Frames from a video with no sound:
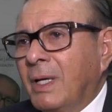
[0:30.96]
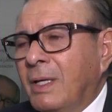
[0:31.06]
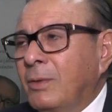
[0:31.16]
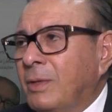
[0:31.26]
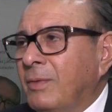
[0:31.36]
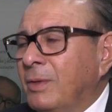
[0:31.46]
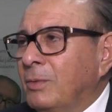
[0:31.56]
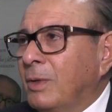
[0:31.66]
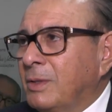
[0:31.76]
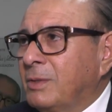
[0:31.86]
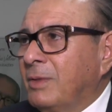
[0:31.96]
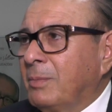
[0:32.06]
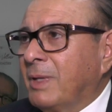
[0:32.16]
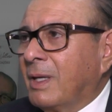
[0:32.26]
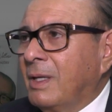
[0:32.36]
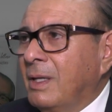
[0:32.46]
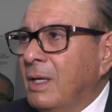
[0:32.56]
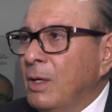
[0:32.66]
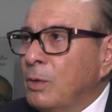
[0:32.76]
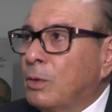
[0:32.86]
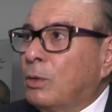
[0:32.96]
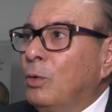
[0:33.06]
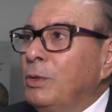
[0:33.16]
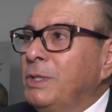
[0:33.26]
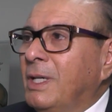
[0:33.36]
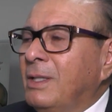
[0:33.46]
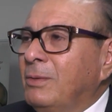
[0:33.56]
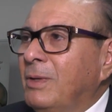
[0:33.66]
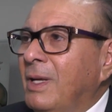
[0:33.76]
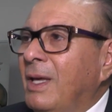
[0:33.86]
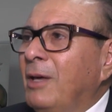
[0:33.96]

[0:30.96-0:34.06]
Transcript: Aqui você viu, nós estivemos aqui sonhando